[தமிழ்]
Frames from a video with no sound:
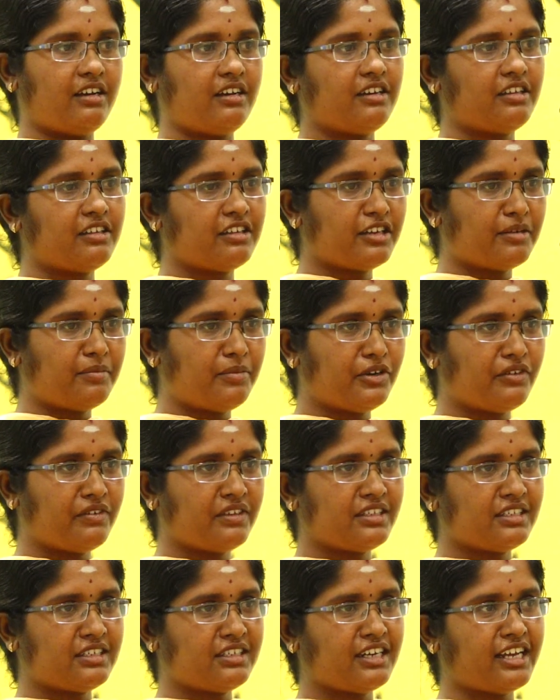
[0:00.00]
அதுக்கப்புறம்
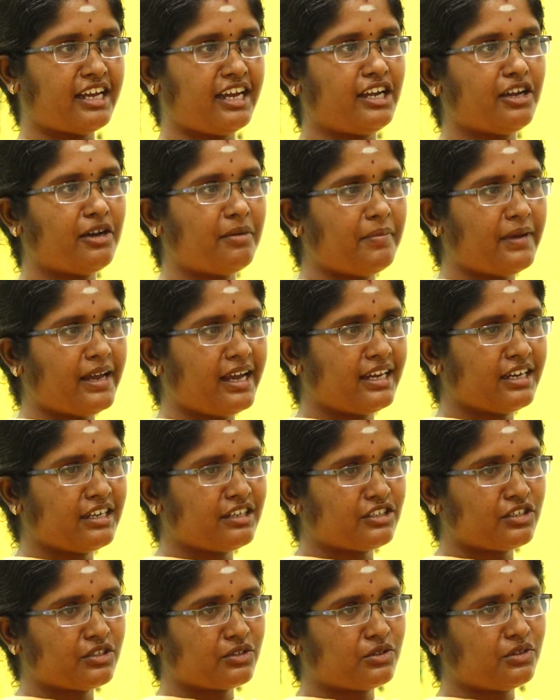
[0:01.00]
வந்துட்டு நான் எல்லா
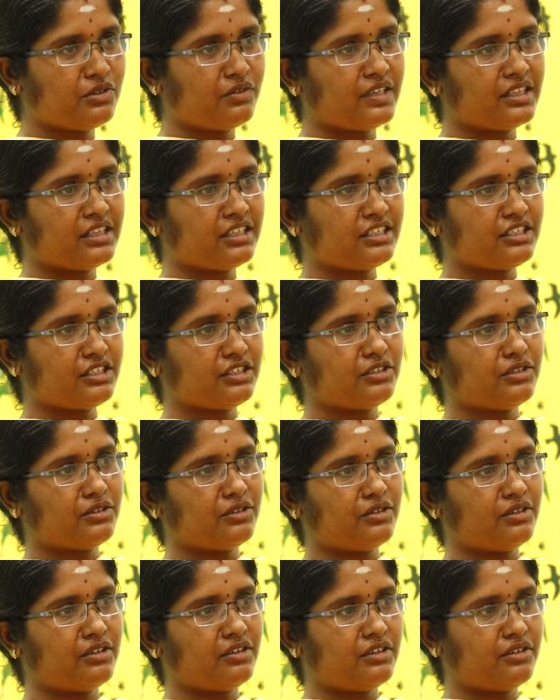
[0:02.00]
பேரண்ட்ஸுக்கும் வந்துட்டு
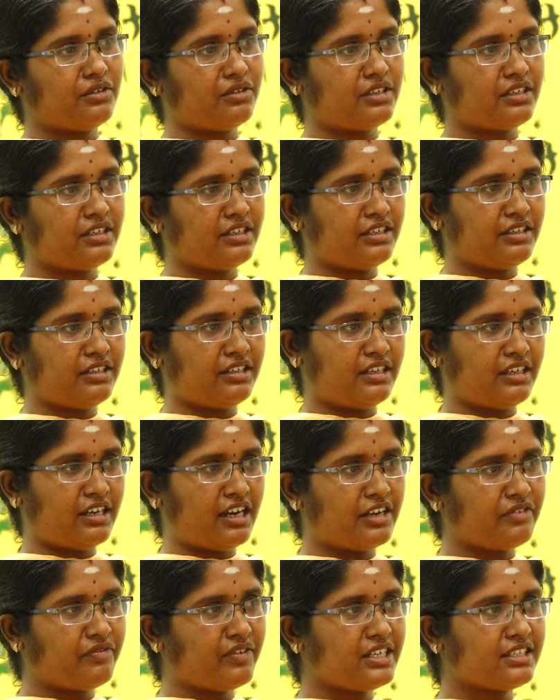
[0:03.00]
ஒரு
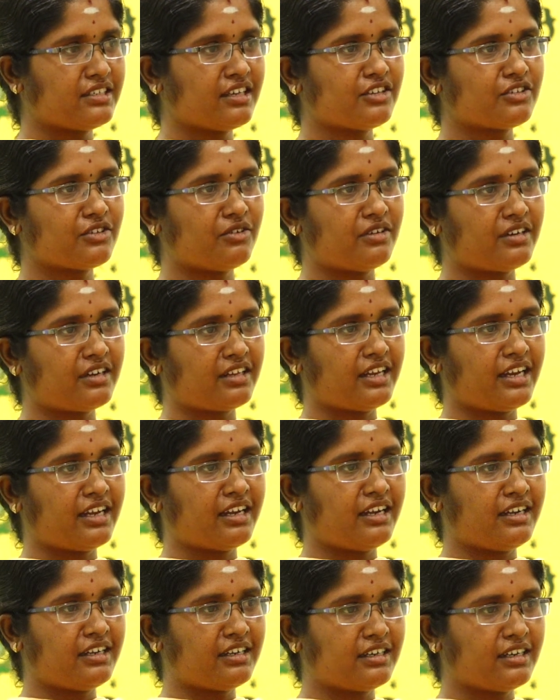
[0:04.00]
அட்வைஸாக சொல்கிறது
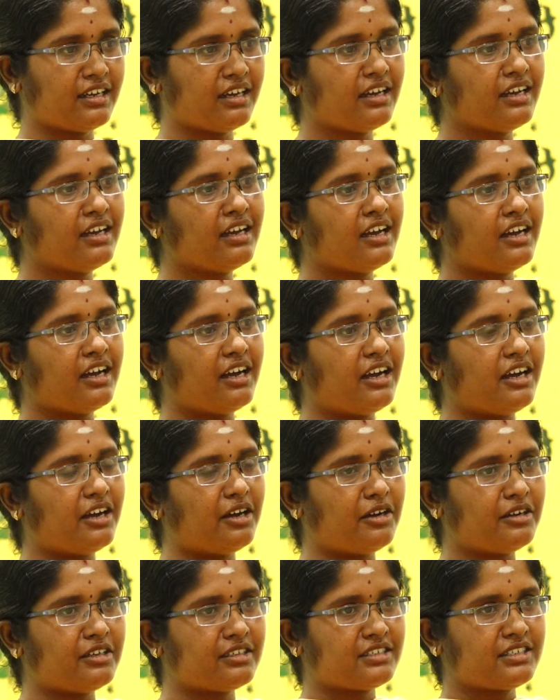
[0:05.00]
என்னன்ட்டுனா
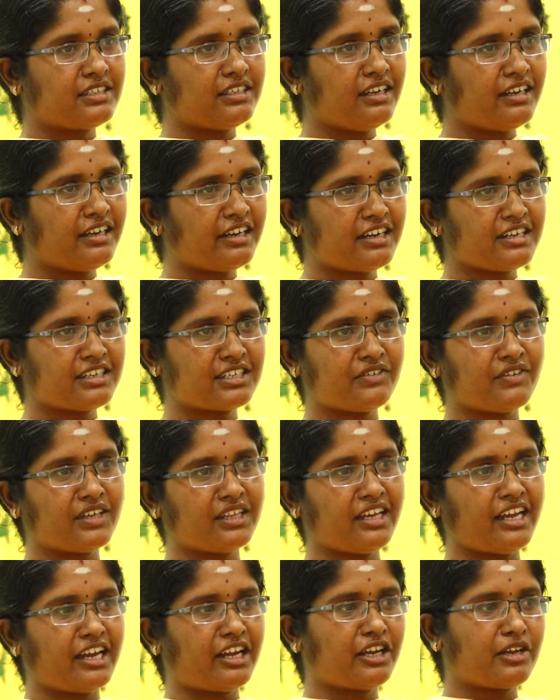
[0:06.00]
சில்ட்ரன்ஸை
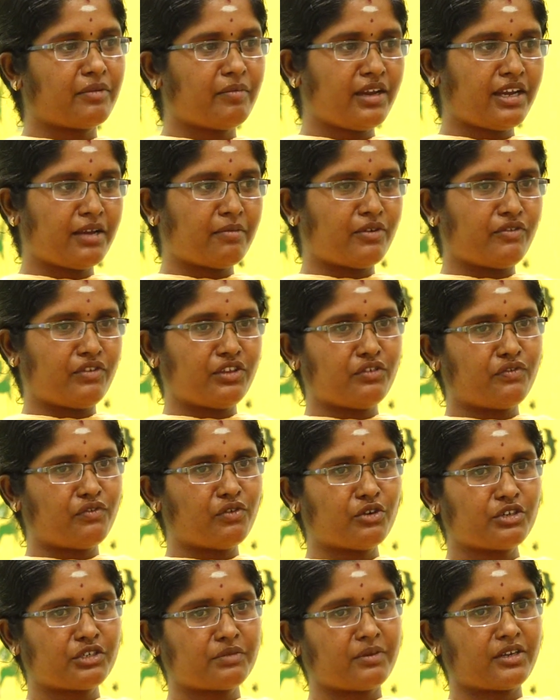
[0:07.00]
வந்து என்றைக்குமே நம்ம வந்து
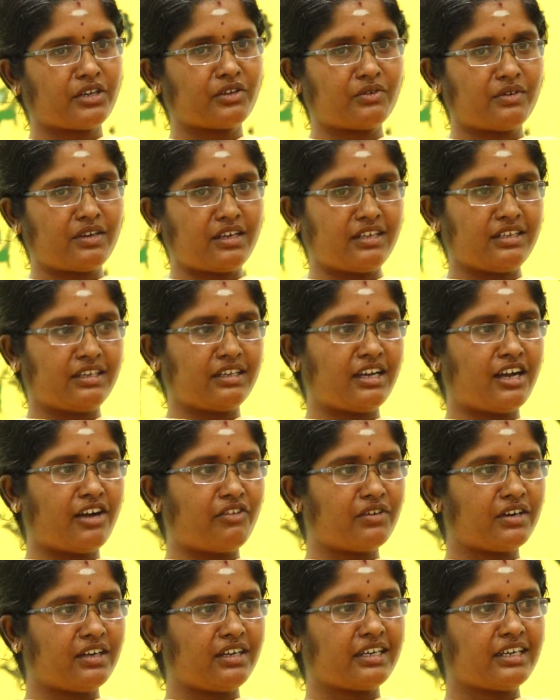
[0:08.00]
ஃபோர்ஸ் பண்ணக்கூடாதுங்க
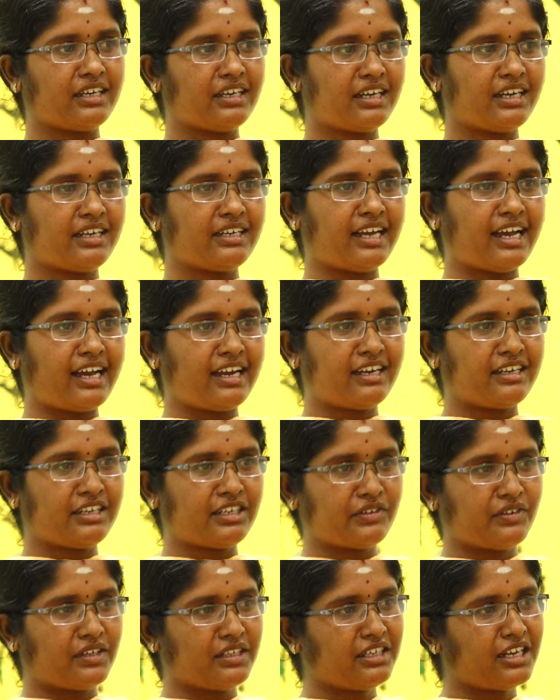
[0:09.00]
அவங்களுக்கு இருக்க
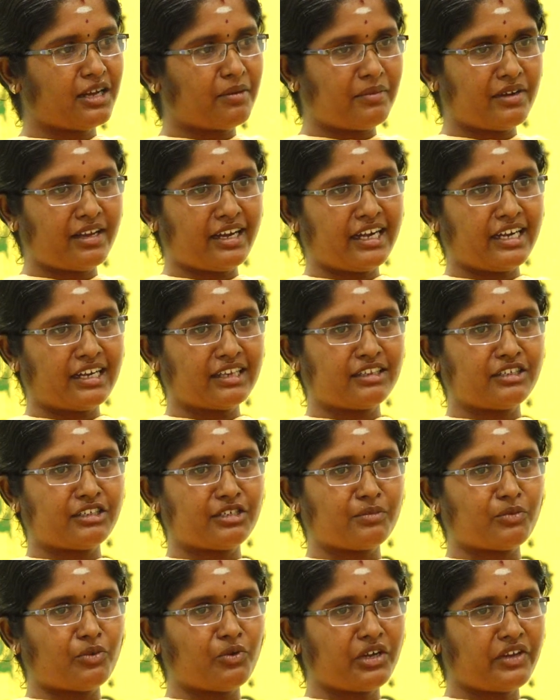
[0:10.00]
டேலண்ட்டை வந்து நம்மளாக எடுத்துகிட்டு
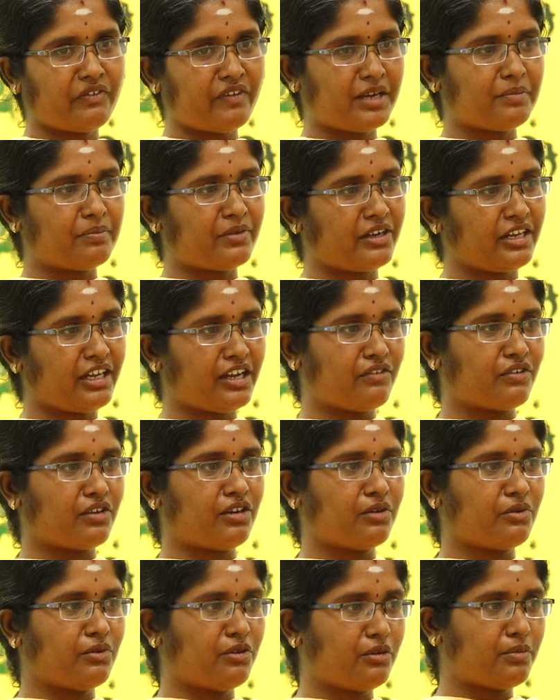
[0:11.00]
மோட்டிவேட் பண்ணி அவங்கள
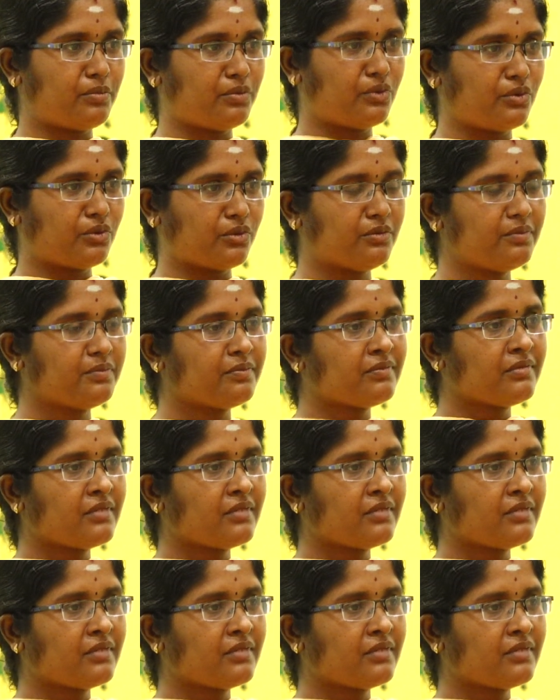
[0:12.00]
கொண்டு போகணும்